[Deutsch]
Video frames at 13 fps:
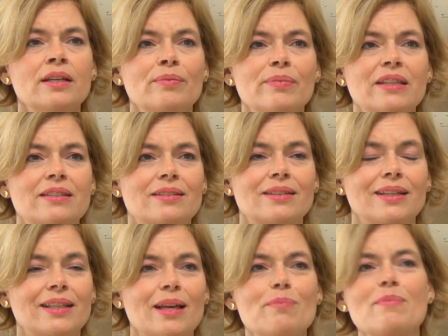mit
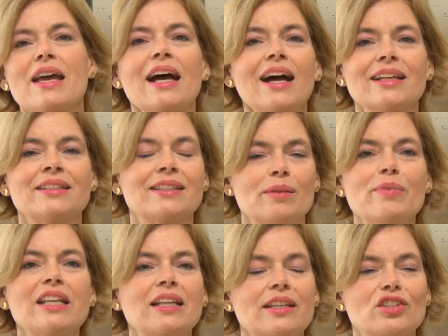äh, der Mehrheit der
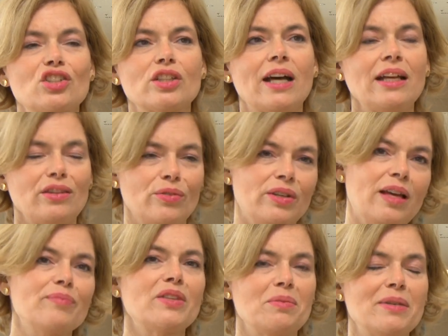Mitgliedstaaten und
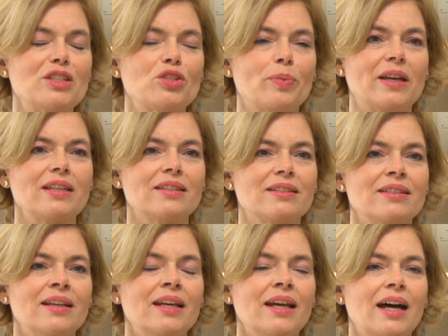haben
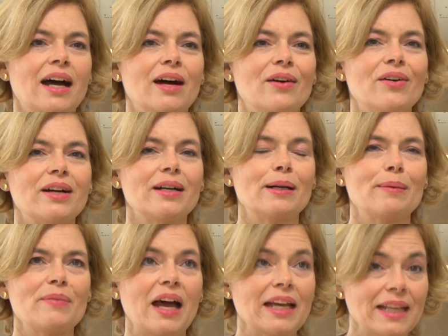dementsprechend auch
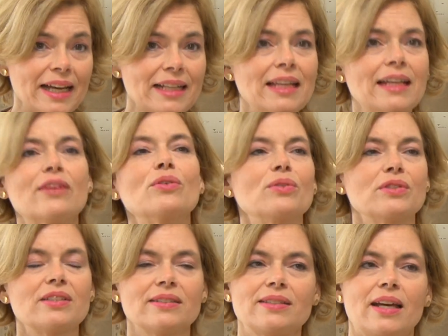ähm, eine Erklärung
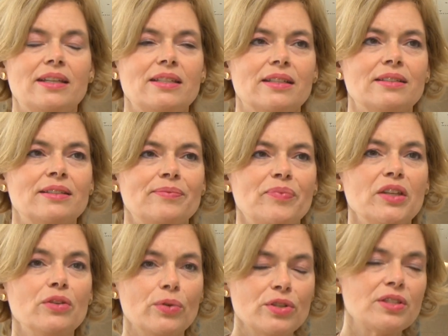unterzeichnet.
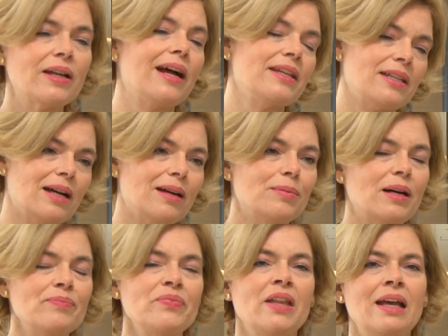In Österreich,
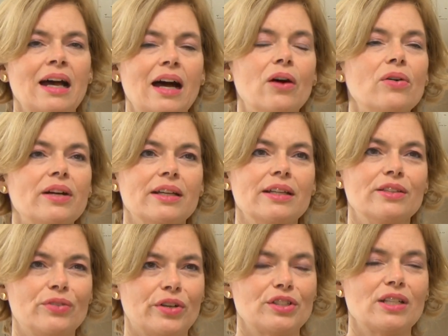aber auch in
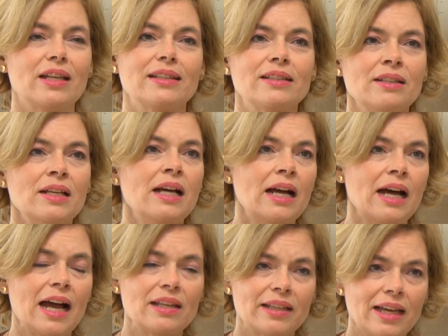Deutschland.
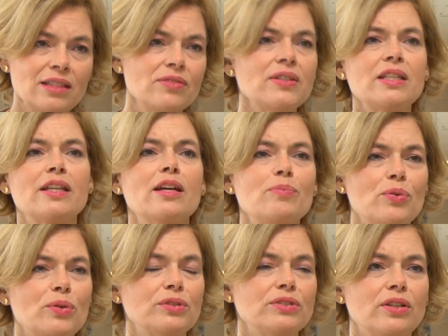Ein ganz wichtiger
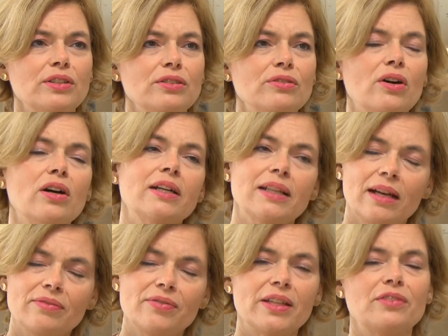Punkt heute noch,
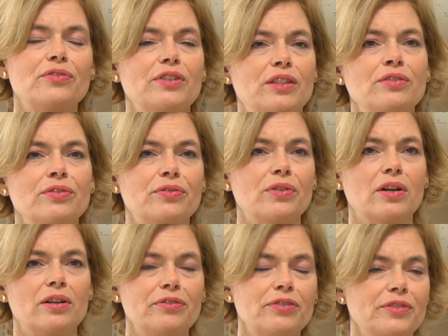klar, wird Fit
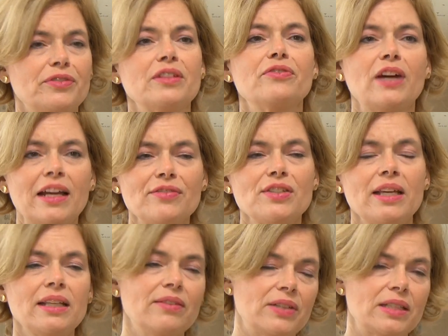for 55
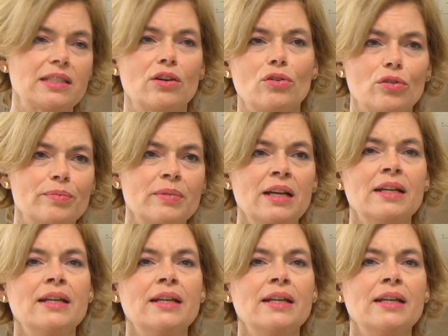sein. Da wird es auch um